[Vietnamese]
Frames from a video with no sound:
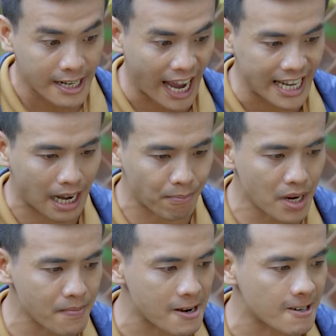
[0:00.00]
cài cấm
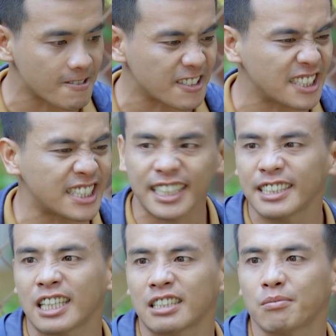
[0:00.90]
đi mà dạch
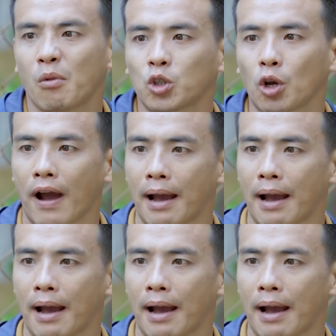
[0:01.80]
trần bọn tội